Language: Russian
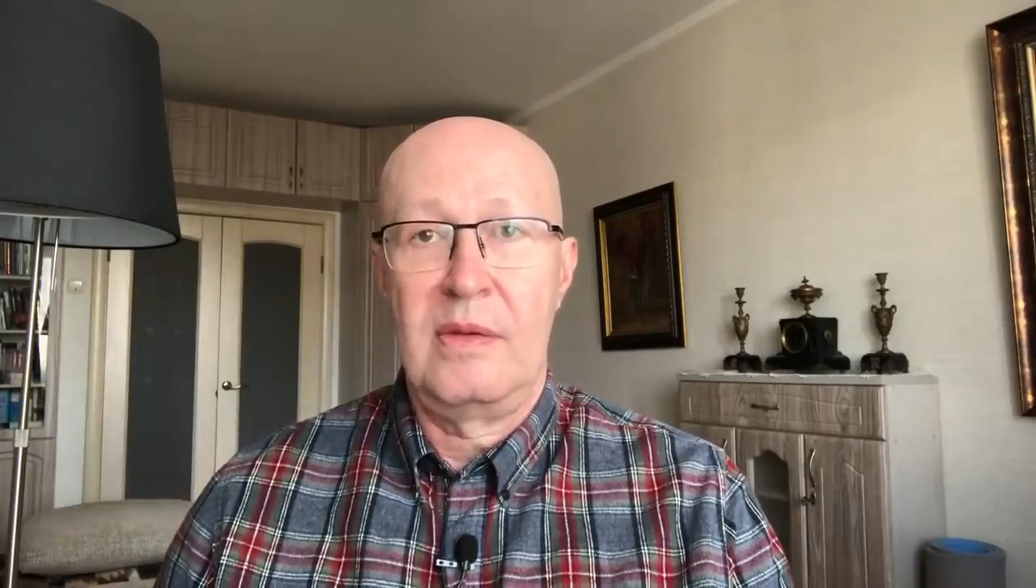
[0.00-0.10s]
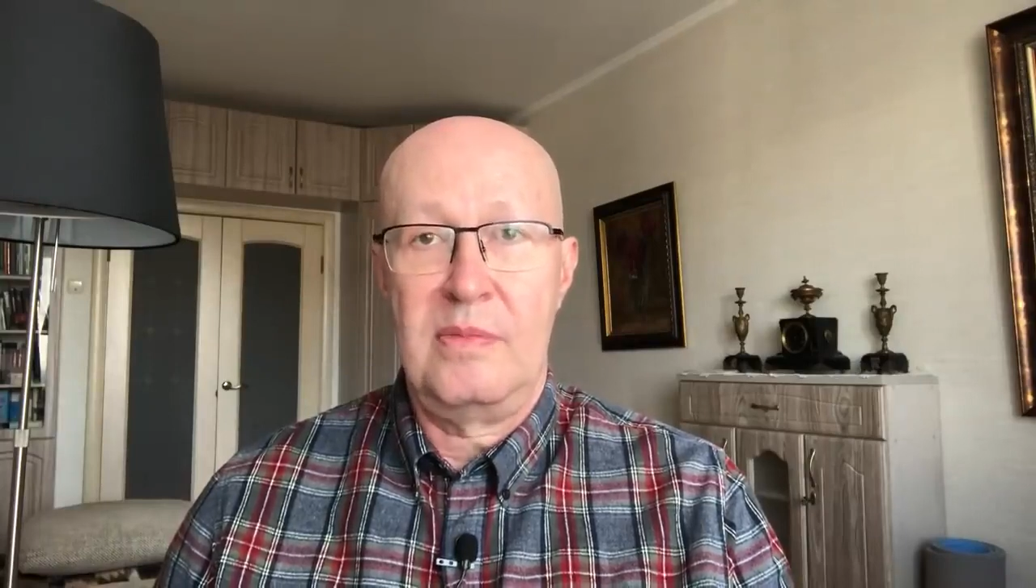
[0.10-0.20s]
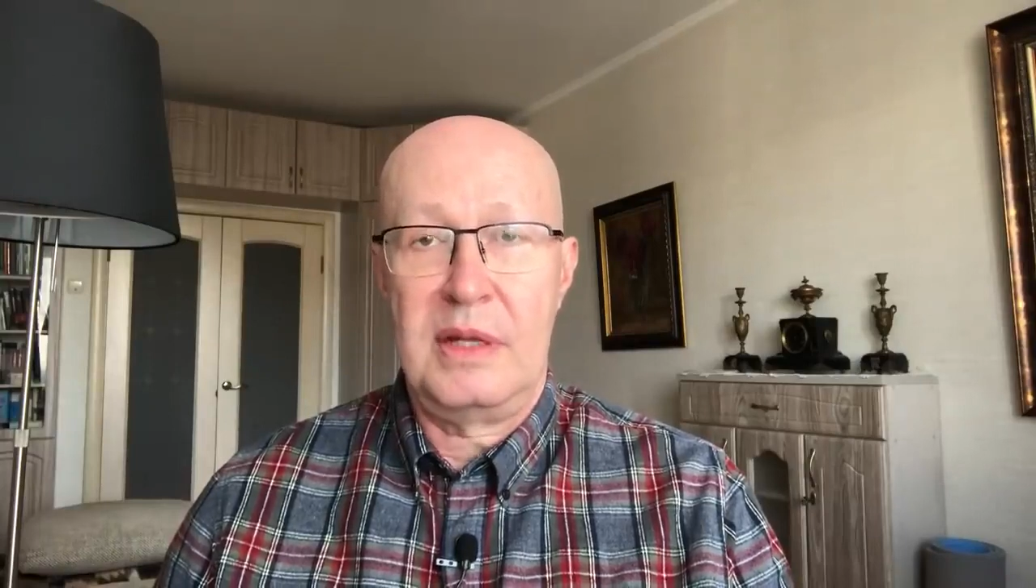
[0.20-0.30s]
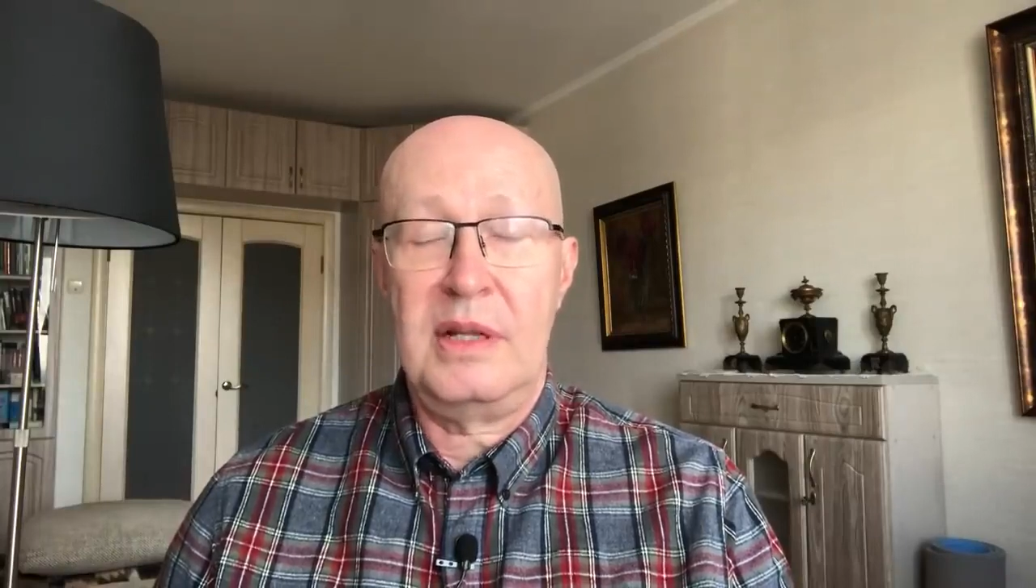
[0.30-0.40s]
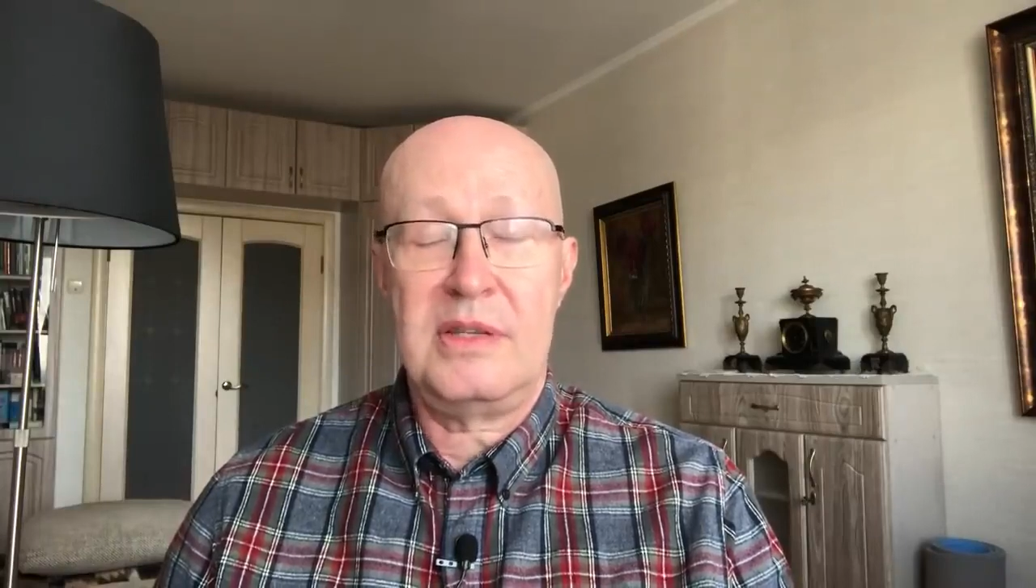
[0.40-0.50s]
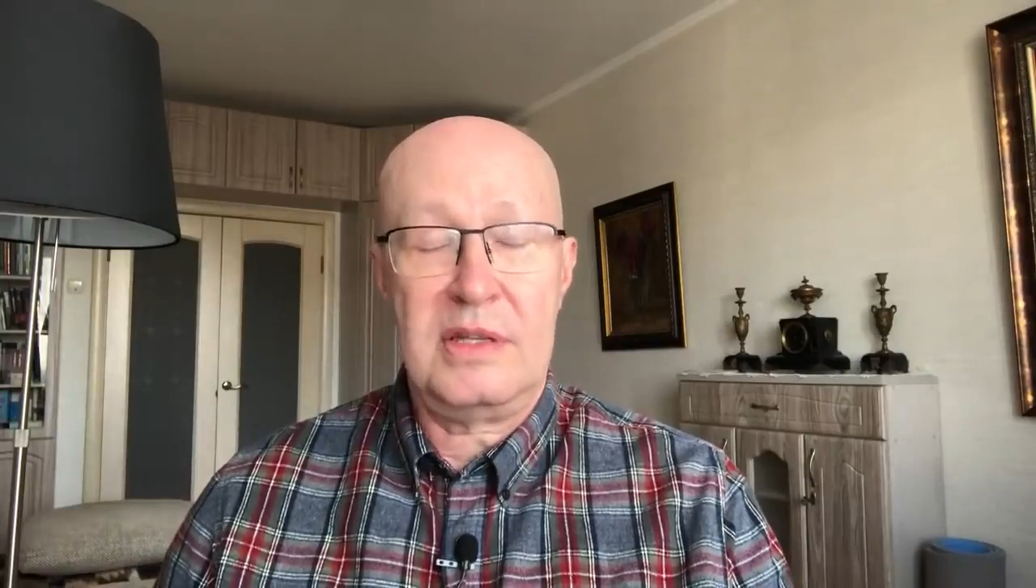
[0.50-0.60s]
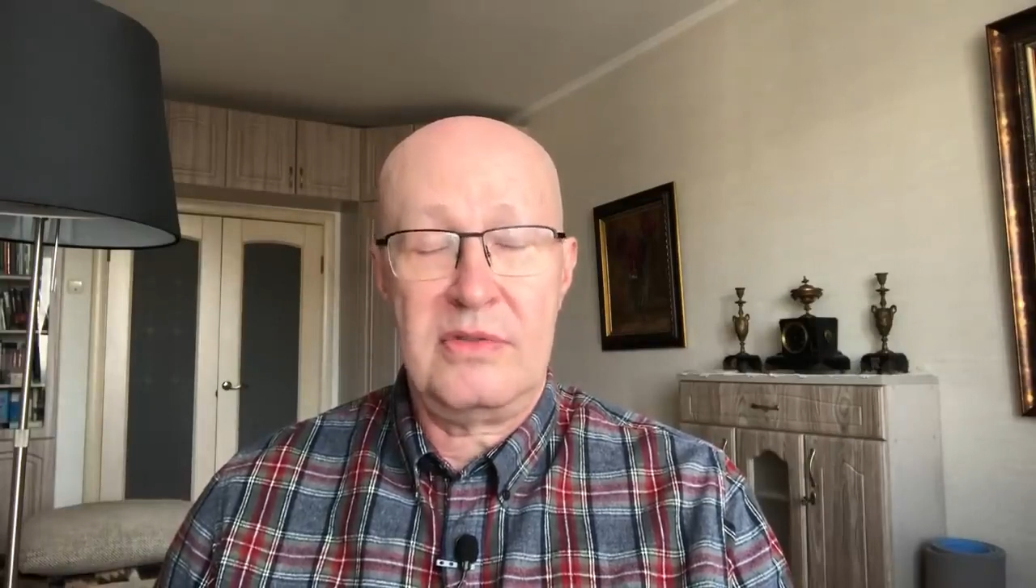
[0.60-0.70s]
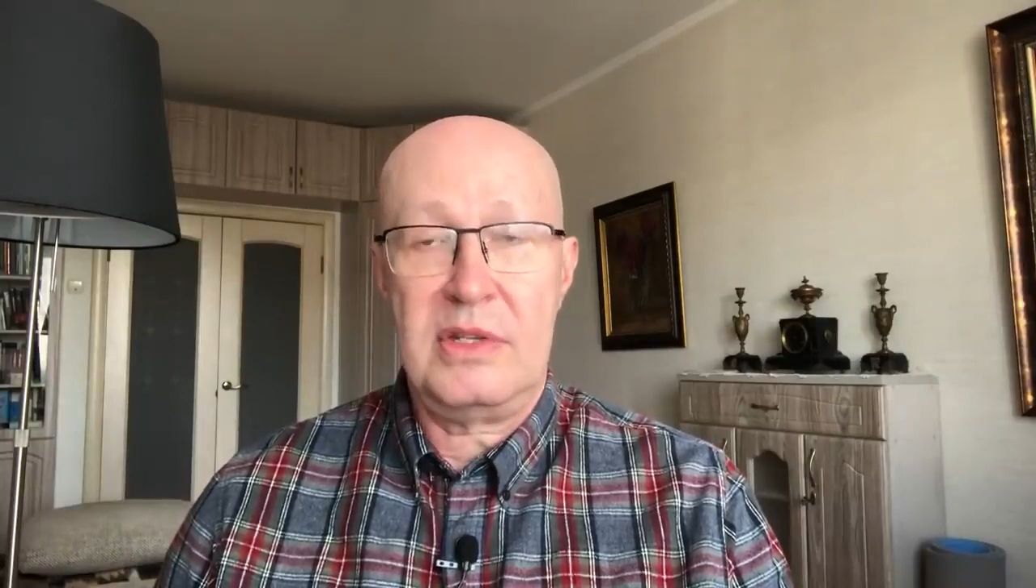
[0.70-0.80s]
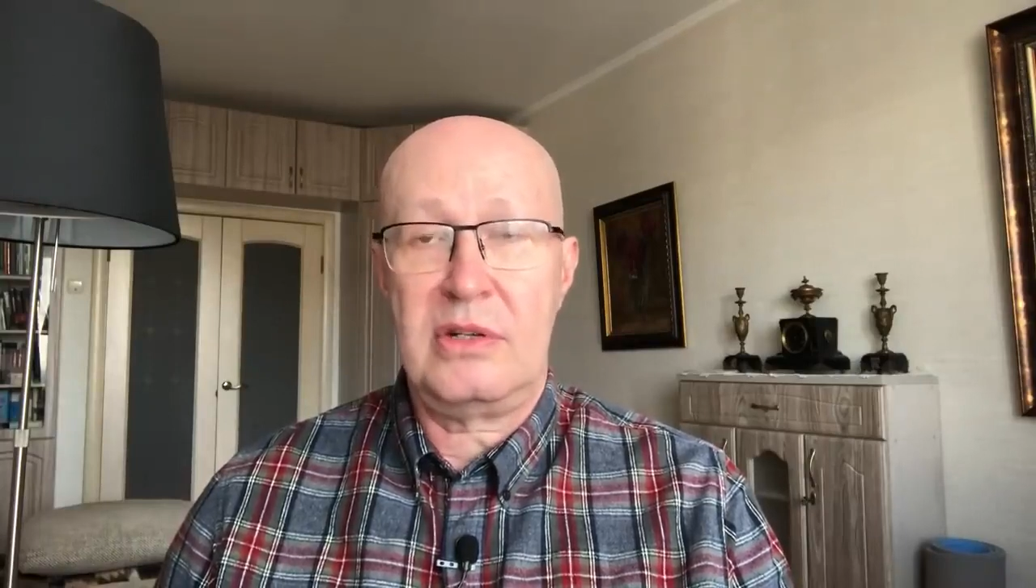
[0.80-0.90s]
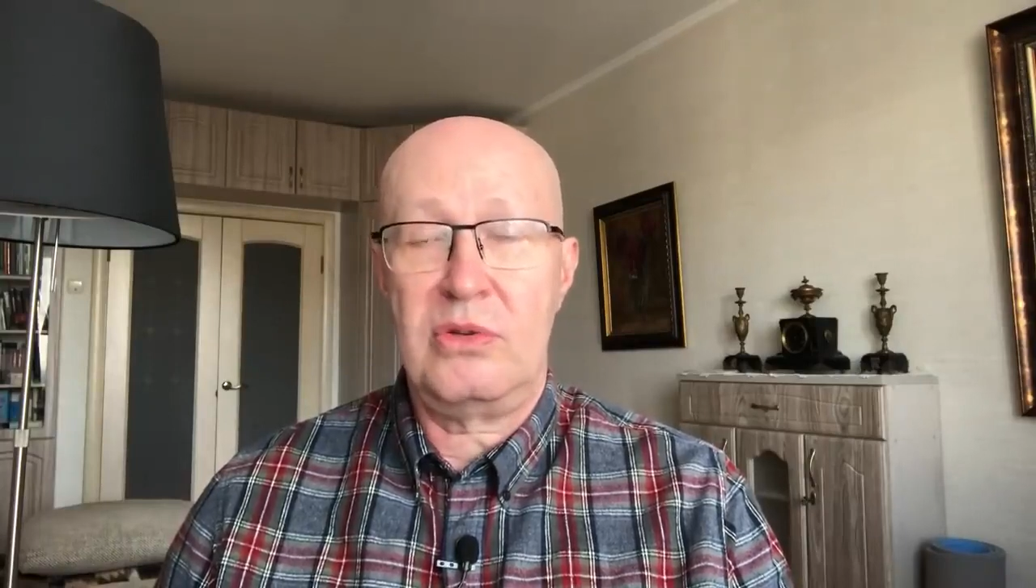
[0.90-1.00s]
пригласил всех,